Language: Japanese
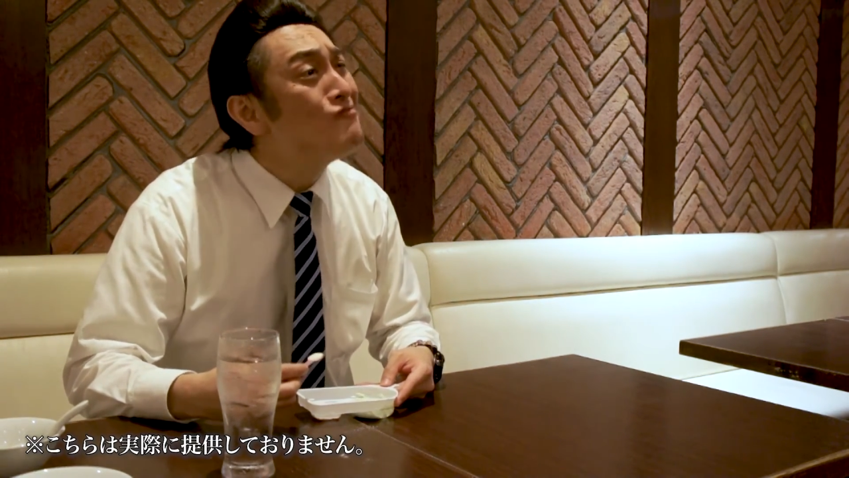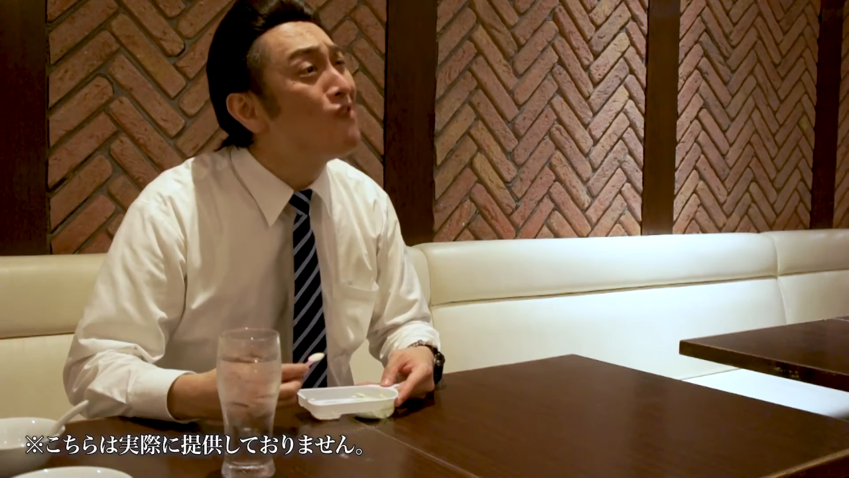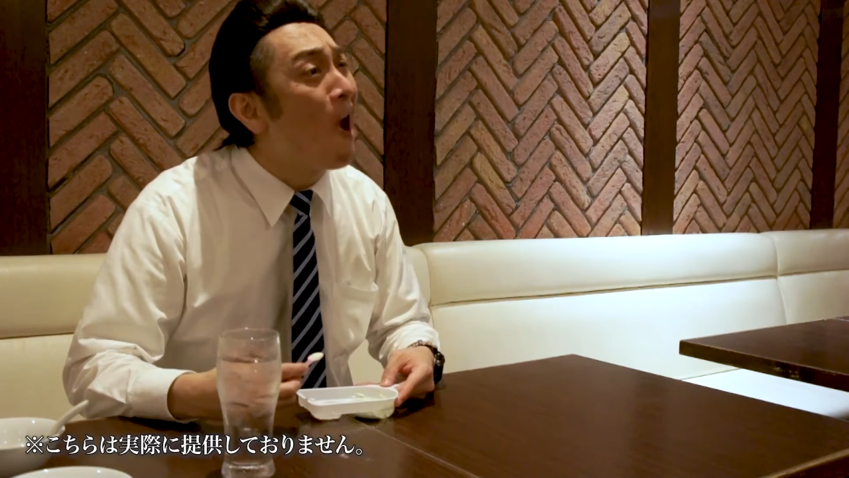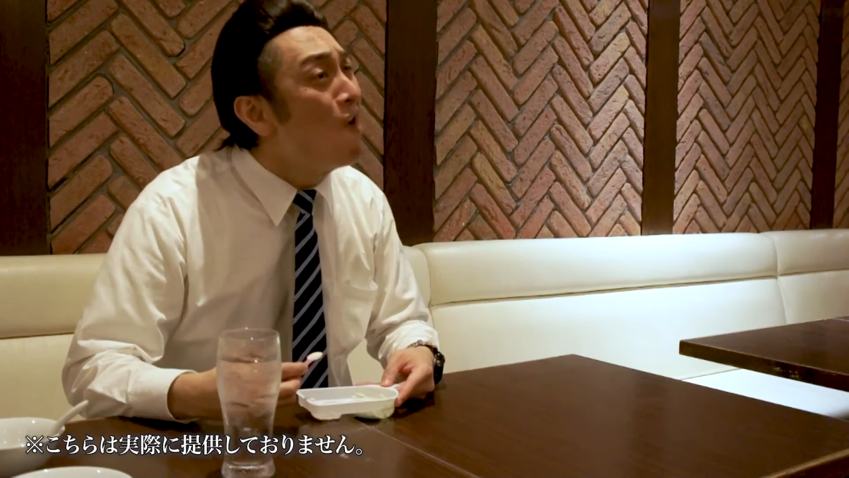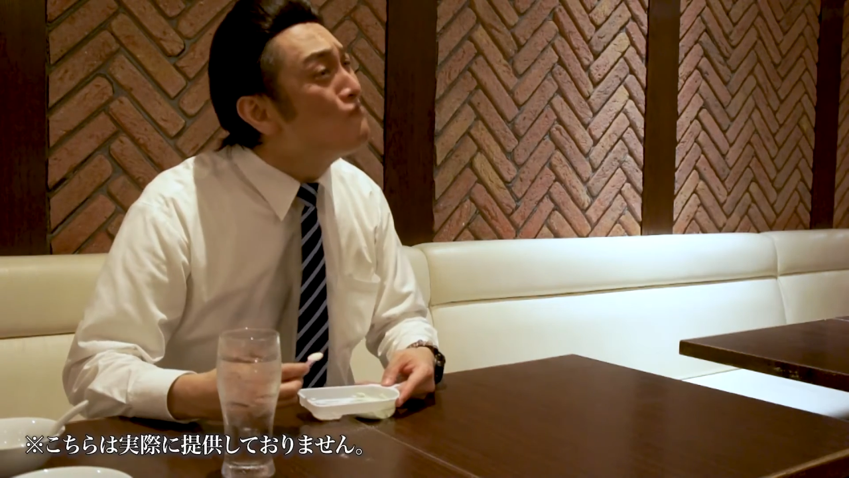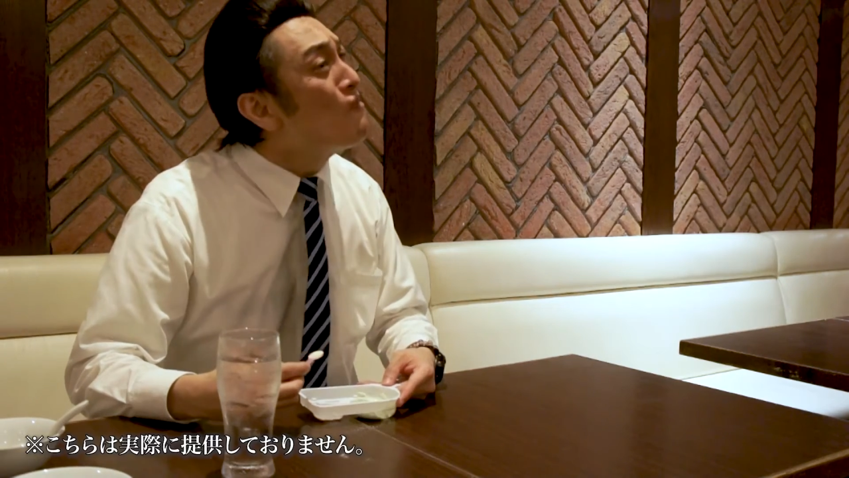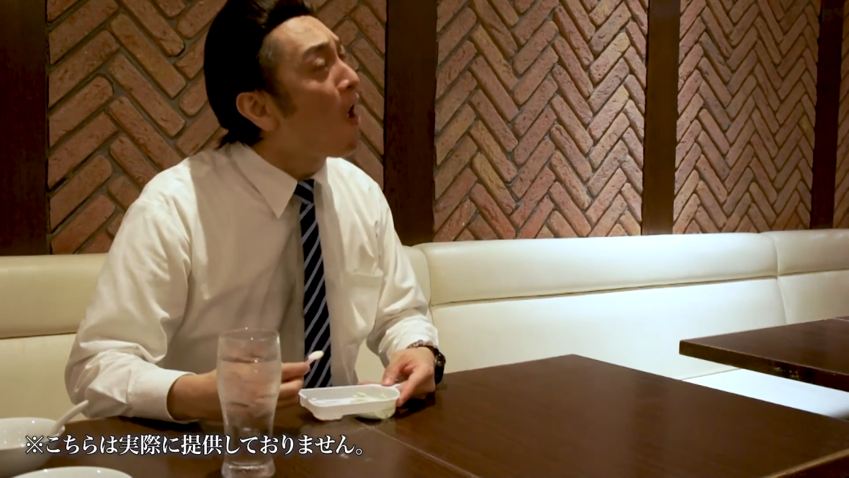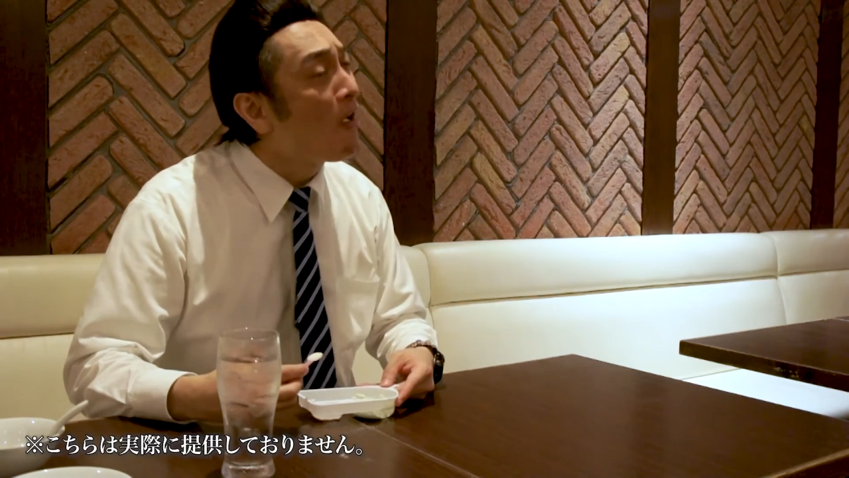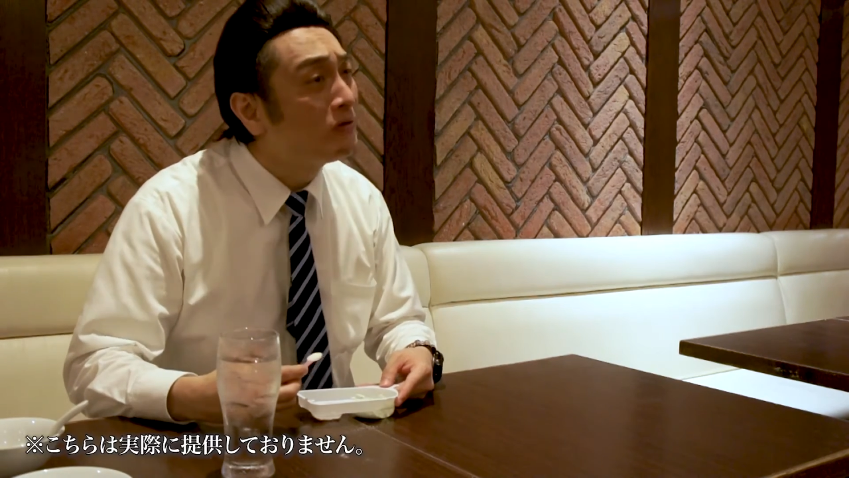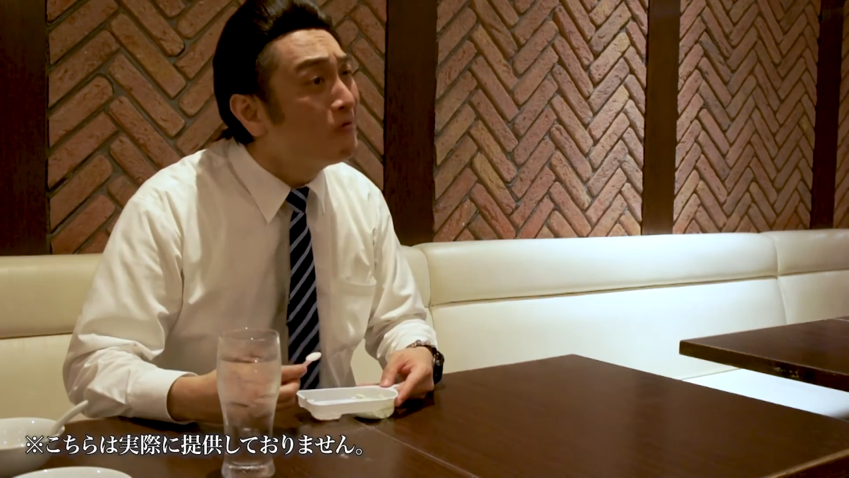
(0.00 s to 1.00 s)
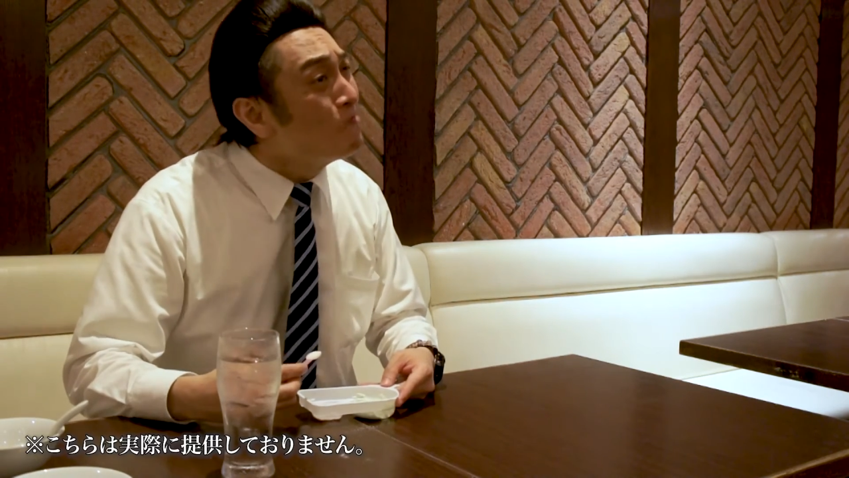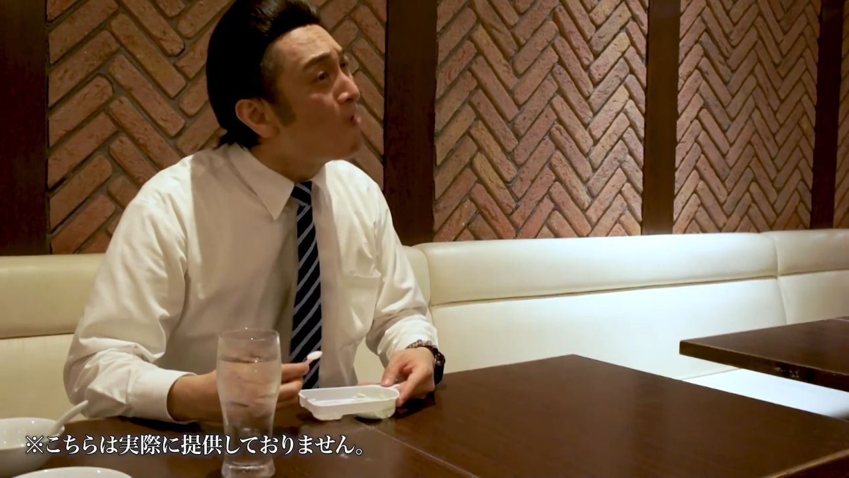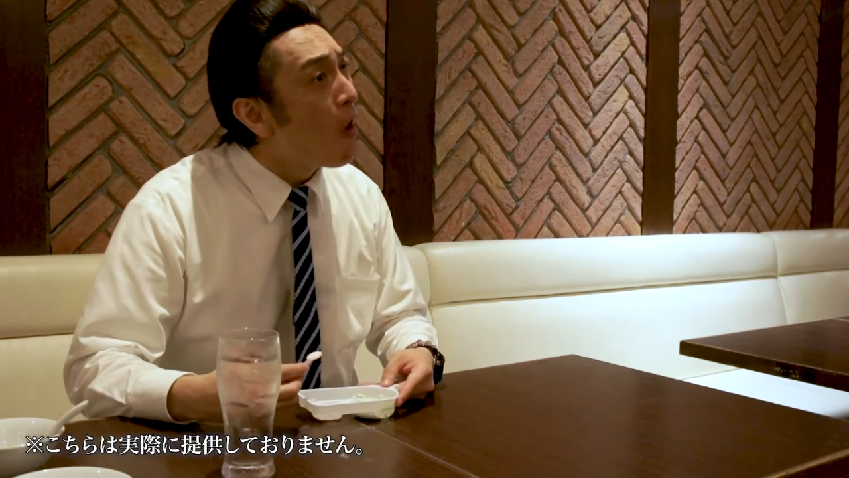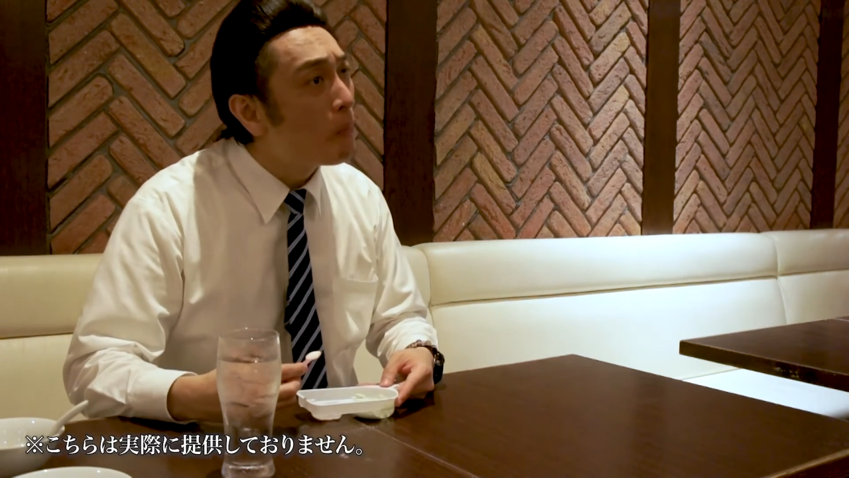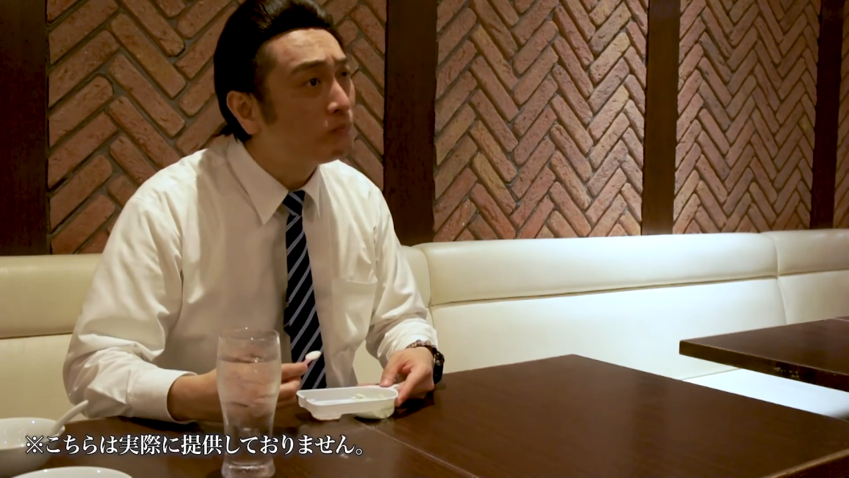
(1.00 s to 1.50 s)
えとよくわか
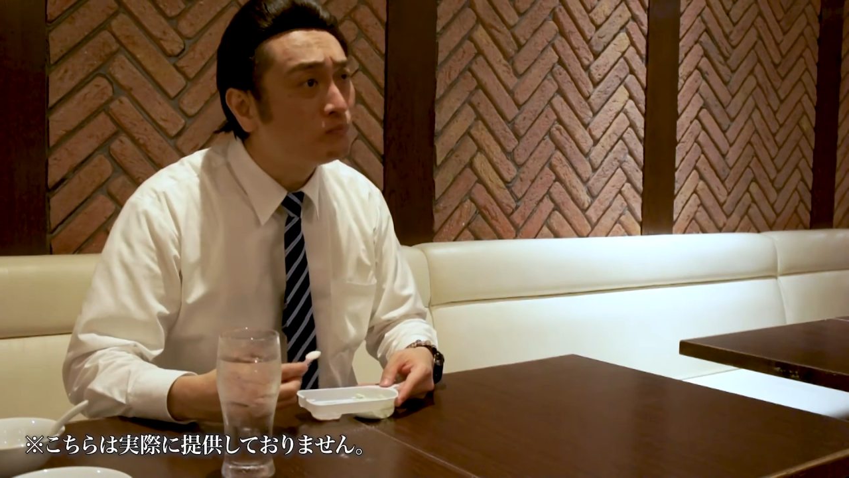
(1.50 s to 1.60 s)
らな